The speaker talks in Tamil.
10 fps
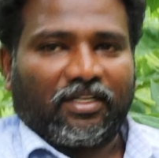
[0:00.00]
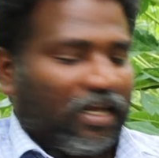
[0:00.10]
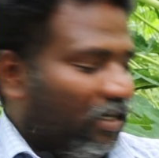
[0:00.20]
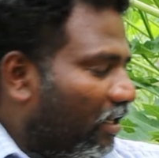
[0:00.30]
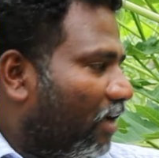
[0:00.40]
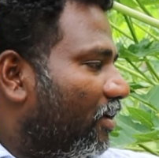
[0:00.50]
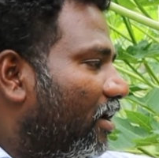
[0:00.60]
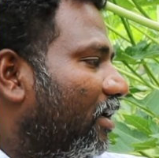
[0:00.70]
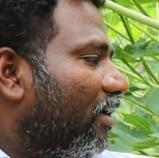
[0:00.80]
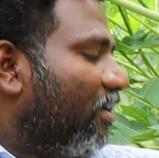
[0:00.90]
அதுக்கு
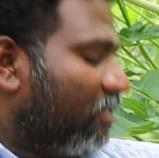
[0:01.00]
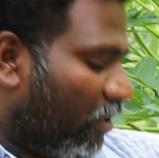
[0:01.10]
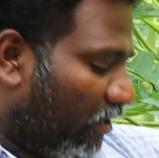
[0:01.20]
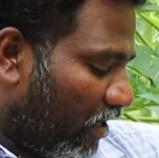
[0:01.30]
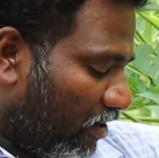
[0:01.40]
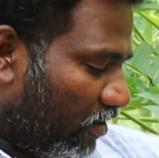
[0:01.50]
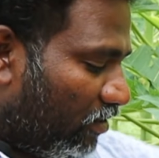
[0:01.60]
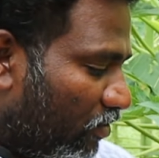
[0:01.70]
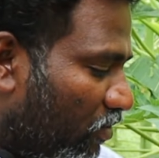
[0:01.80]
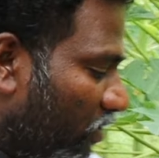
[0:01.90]
தேவையான சத்தெல்லாம்
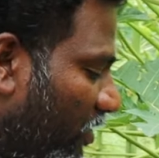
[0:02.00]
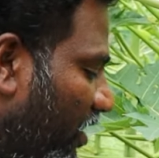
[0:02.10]
ஒன்று கொடுக்க